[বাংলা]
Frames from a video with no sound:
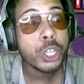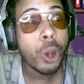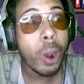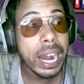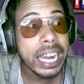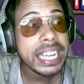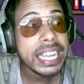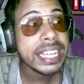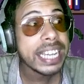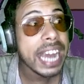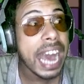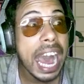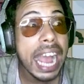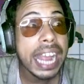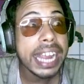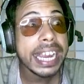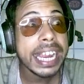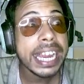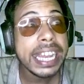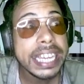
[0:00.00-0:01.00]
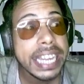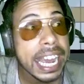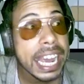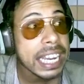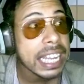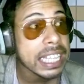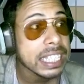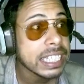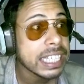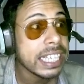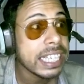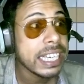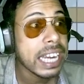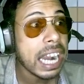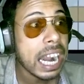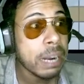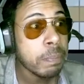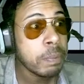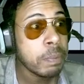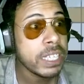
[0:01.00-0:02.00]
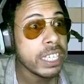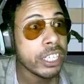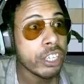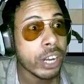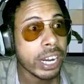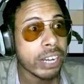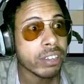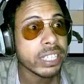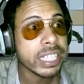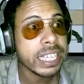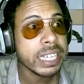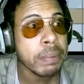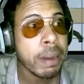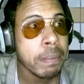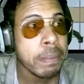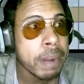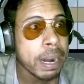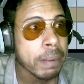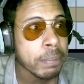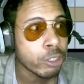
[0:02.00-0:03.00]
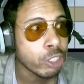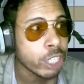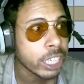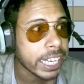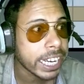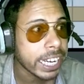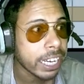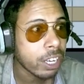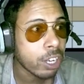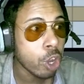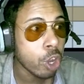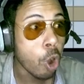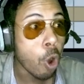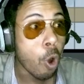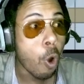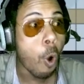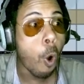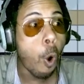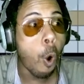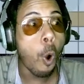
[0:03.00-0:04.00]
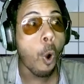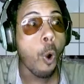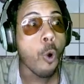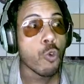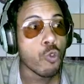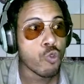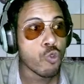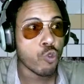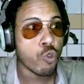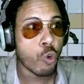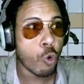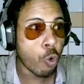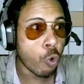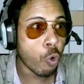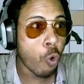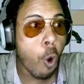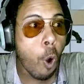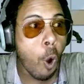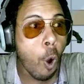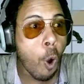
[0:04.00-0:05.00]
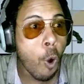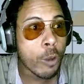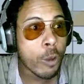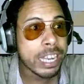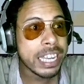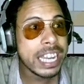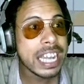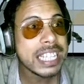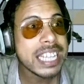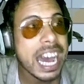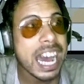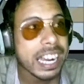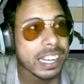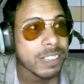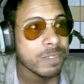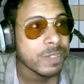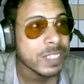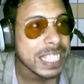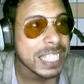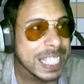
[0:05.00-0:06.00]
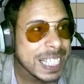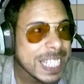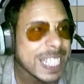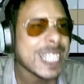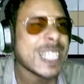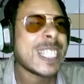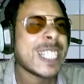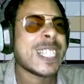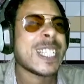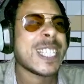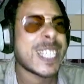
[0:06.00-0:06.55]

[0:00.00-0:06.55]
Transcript: ছয়টা এলিয়ান আছে আর প্রিডেটর এখন কীভাবে মারবে ওদেরকে ও লেজার ইয়ে